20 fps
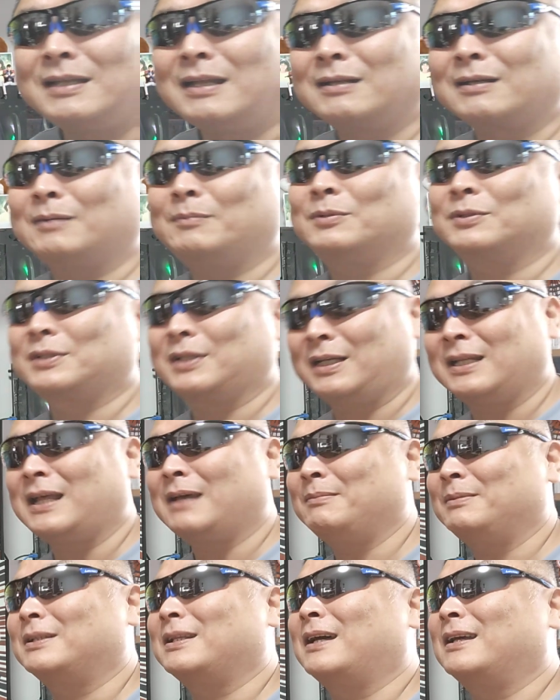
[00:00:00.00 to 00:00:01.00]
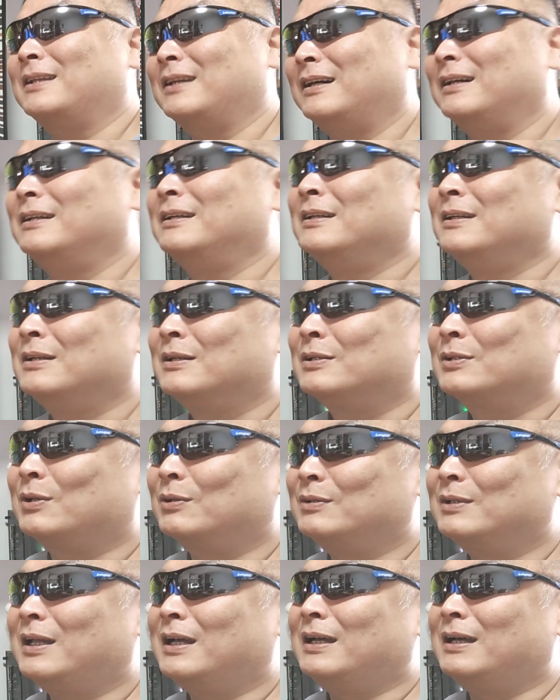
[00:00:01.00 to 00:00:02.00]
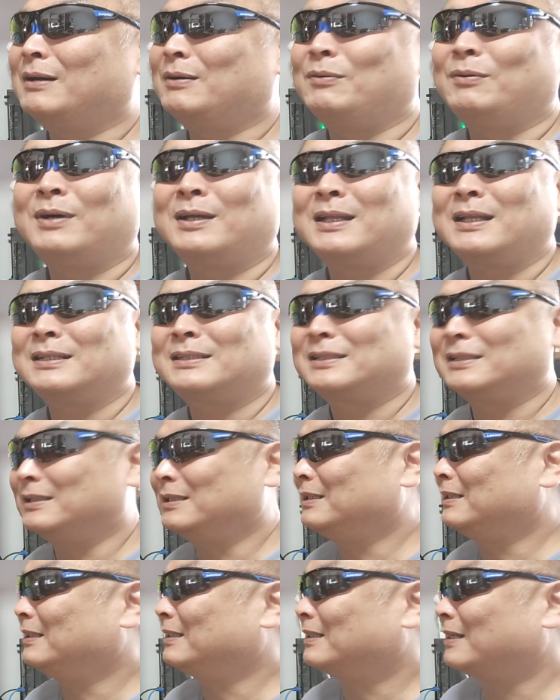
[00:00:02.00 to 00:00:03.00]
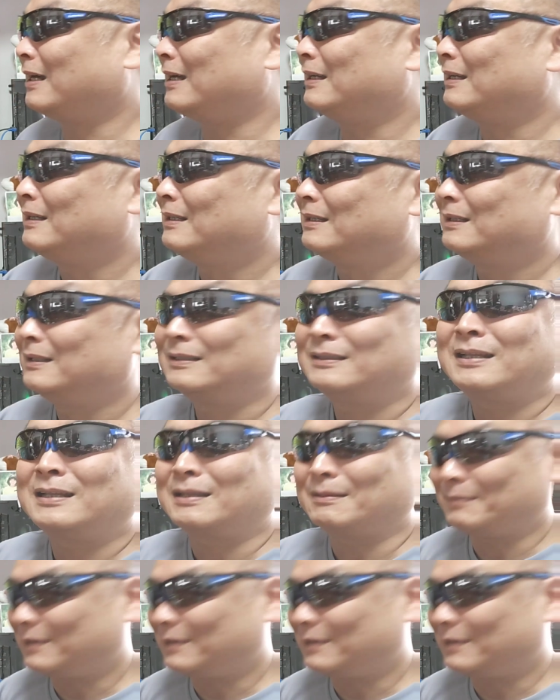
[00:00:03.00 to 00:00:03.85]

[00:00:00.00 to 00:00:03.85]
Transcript: になるかもしれないみたいなそんなお話が出